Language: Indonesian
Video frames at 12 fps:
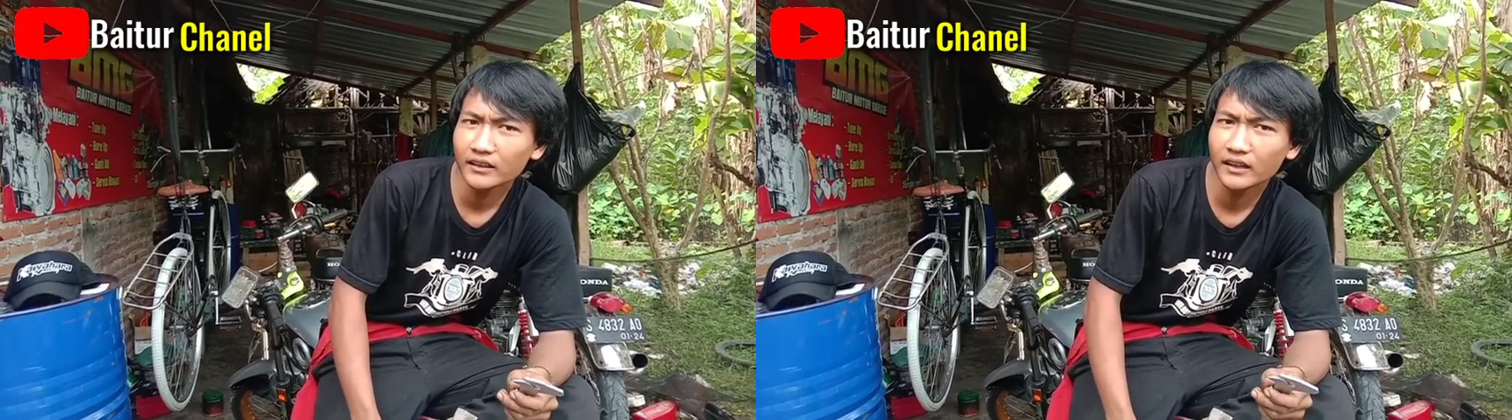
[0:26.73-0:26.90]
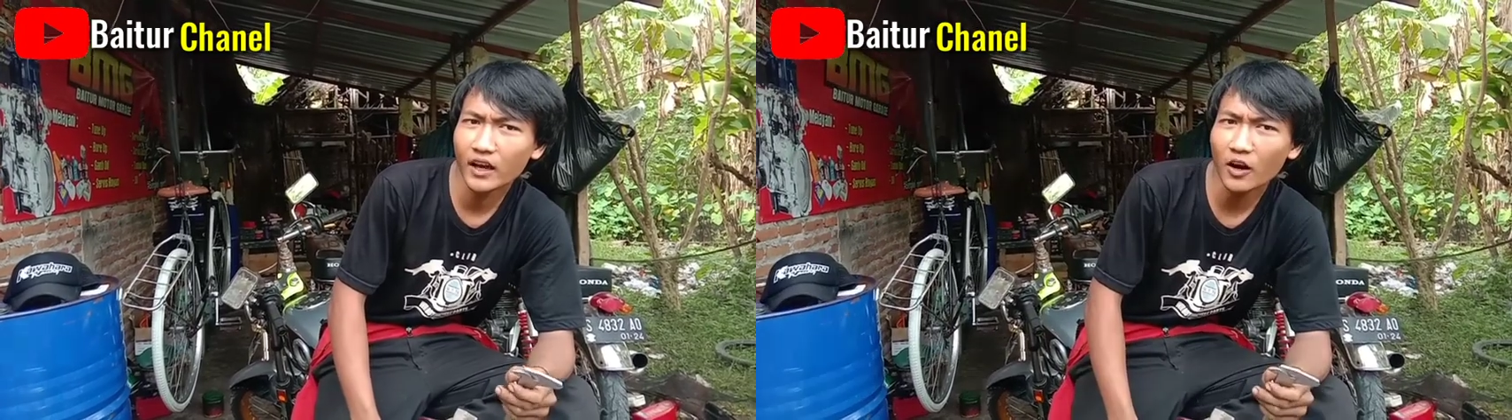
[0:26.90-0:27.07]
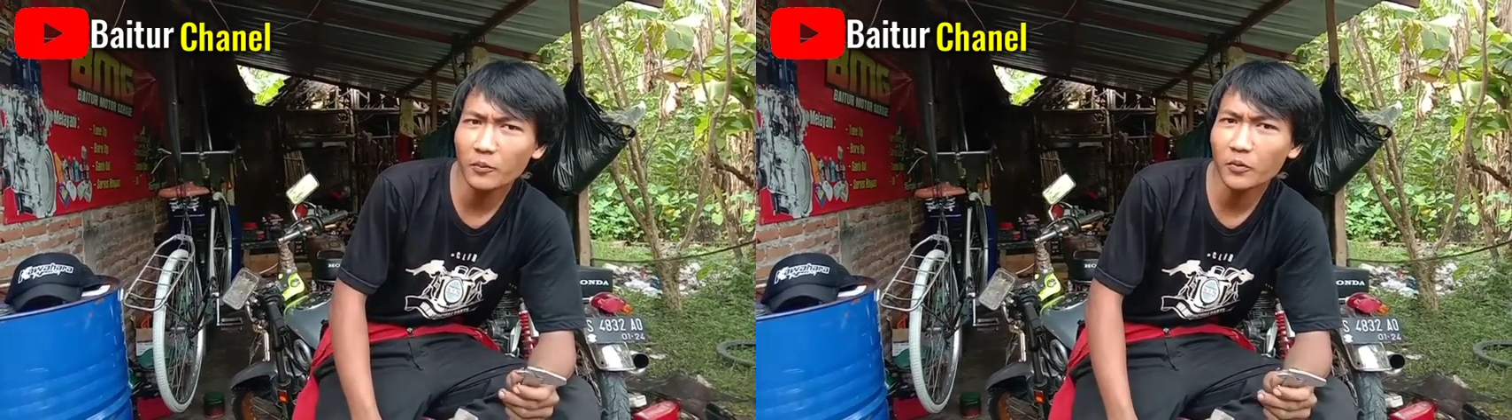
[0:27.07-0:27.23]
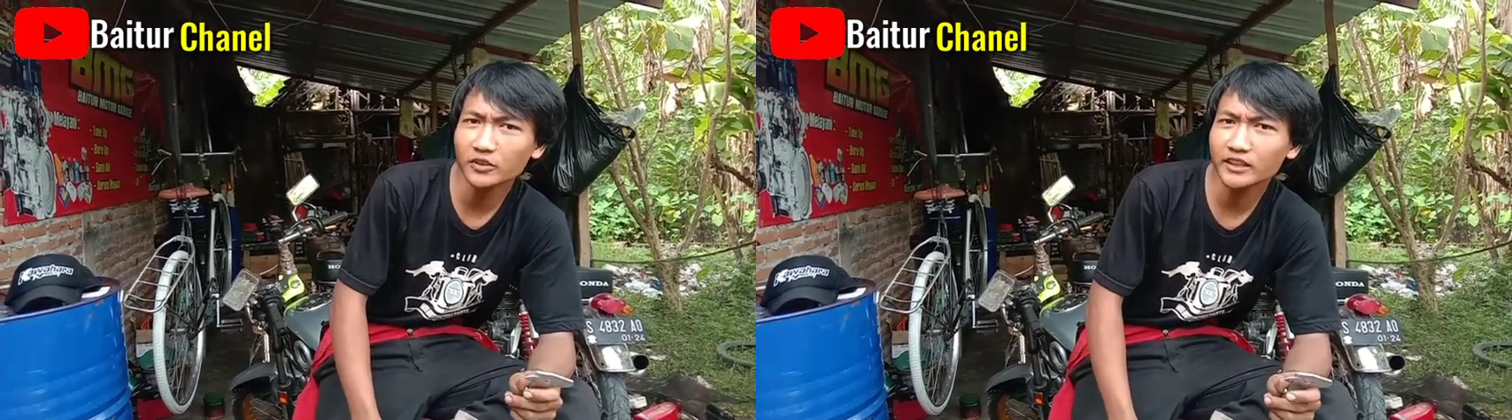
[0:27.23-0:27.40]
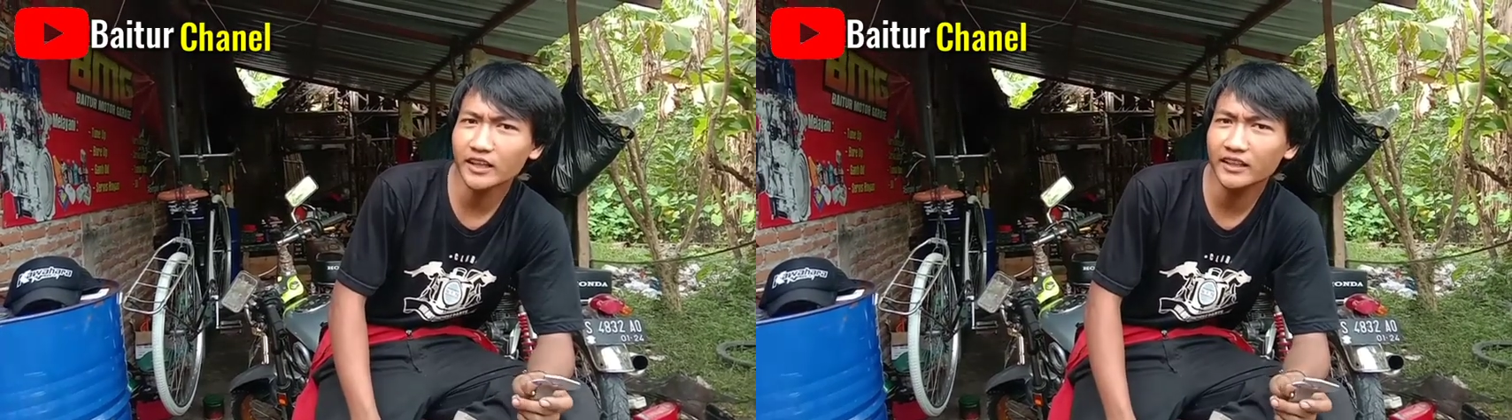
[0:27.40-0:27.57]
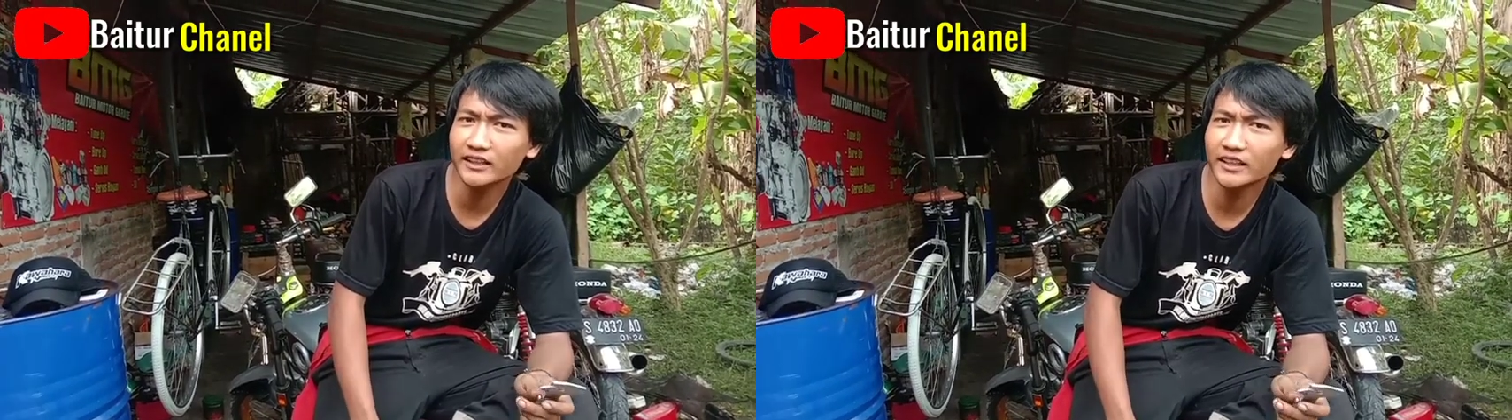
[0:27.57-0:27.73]
Gaya apa
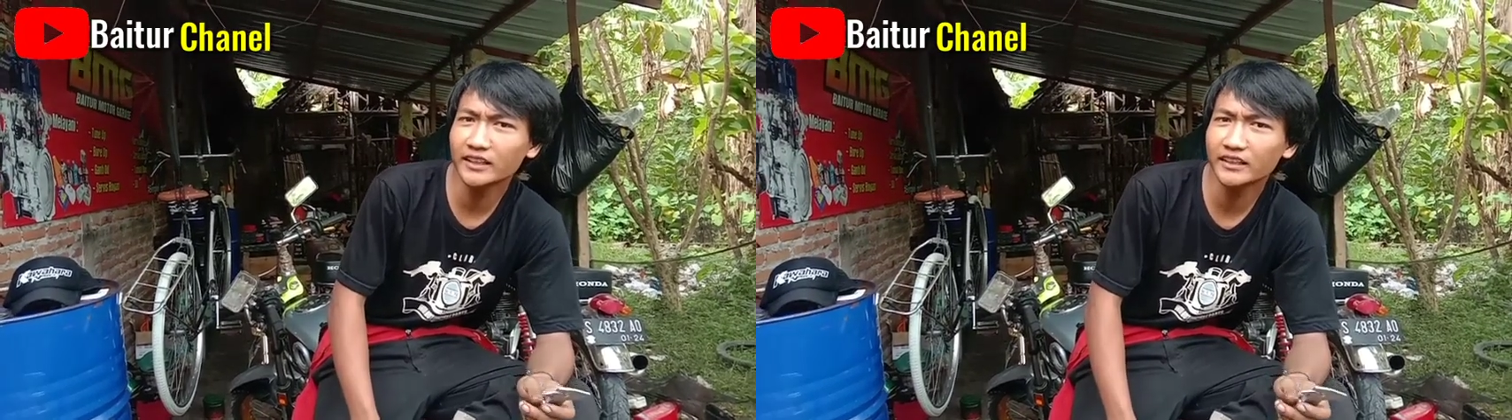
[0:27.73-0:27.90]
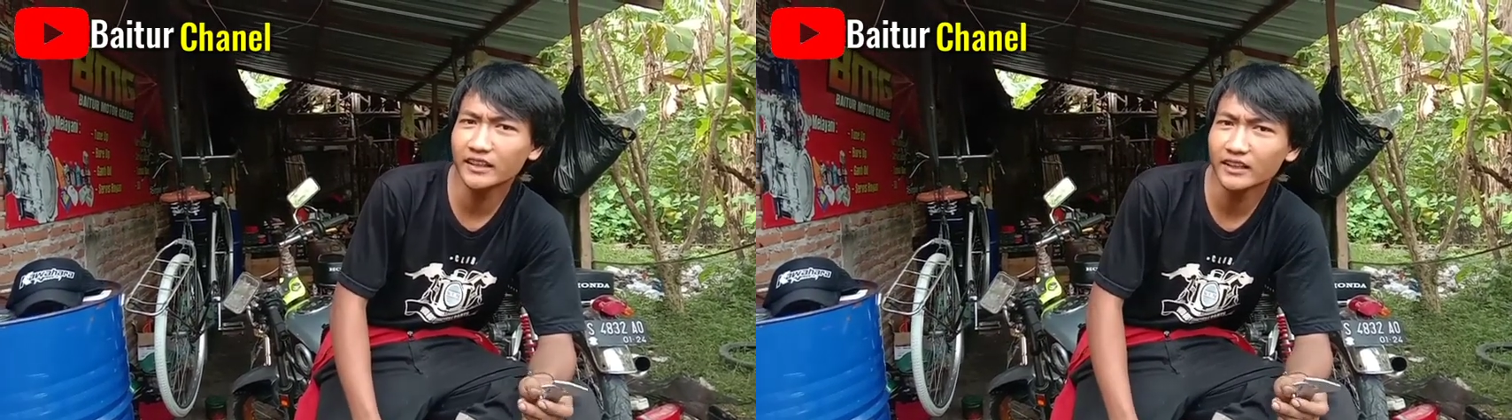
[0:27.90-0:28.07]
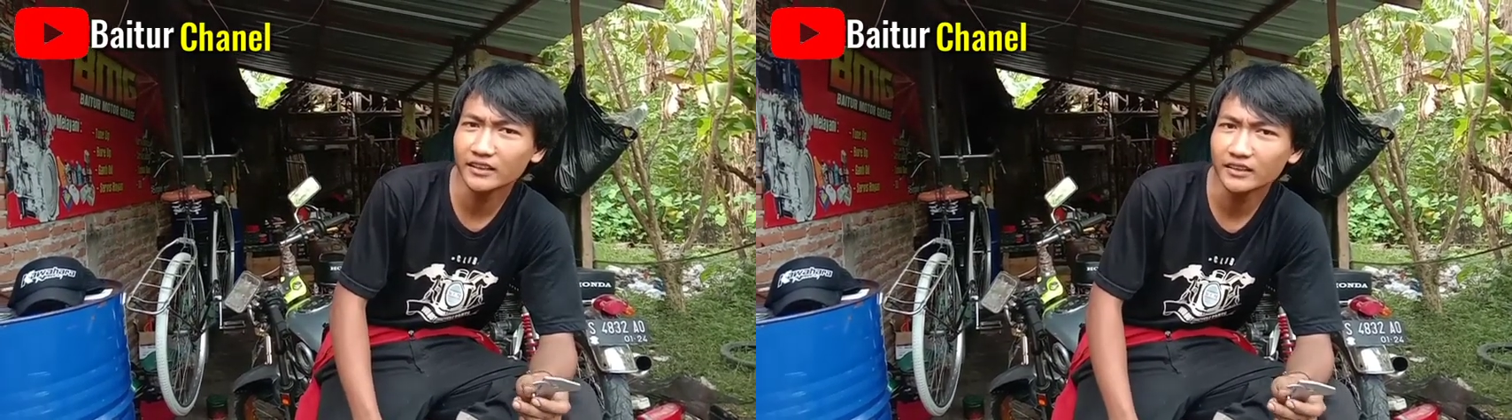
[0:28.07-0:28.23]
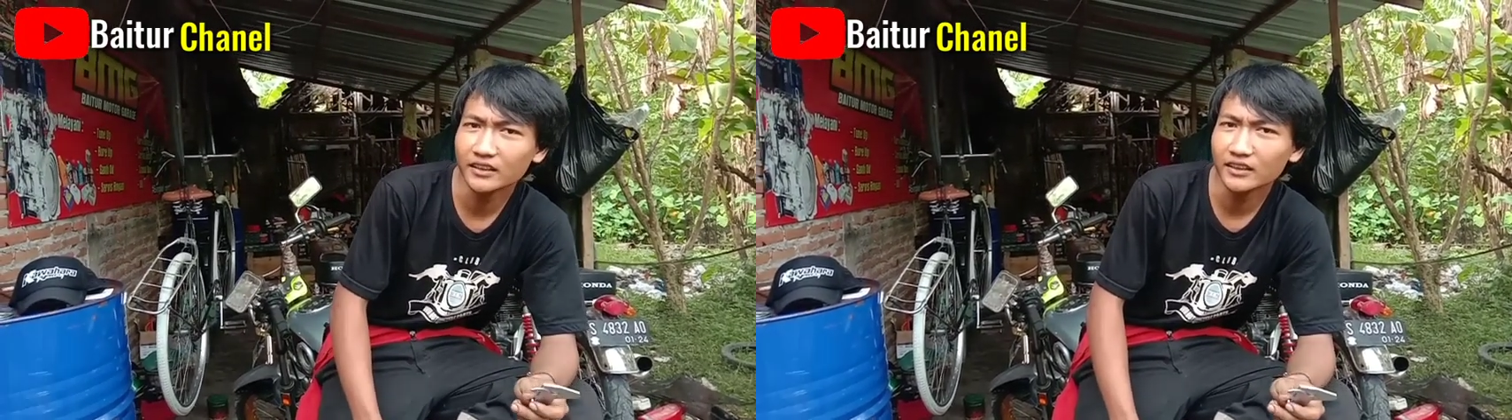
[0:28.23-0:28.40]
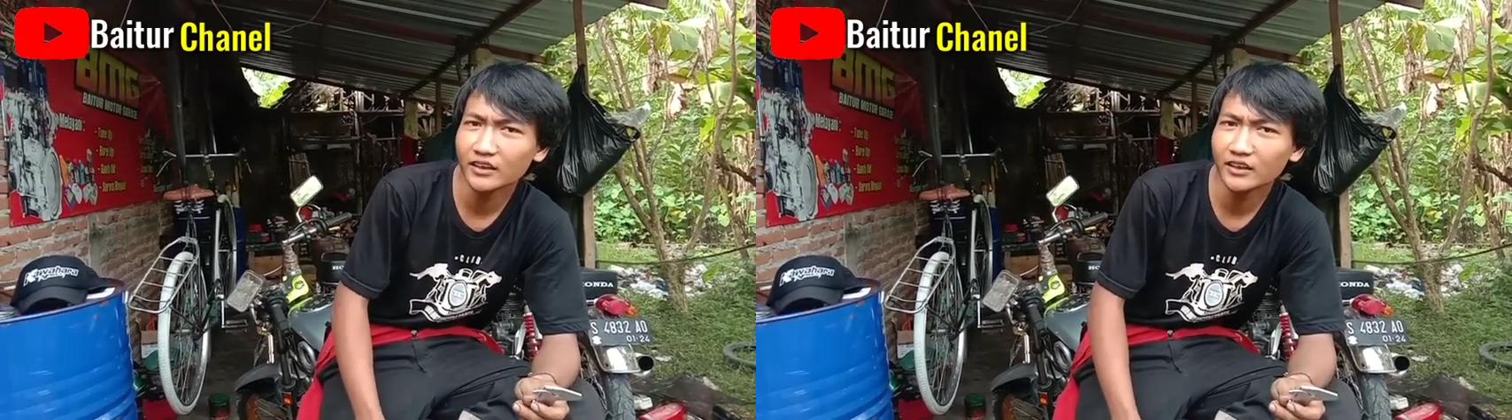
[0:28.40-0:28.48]
seger gede-gede?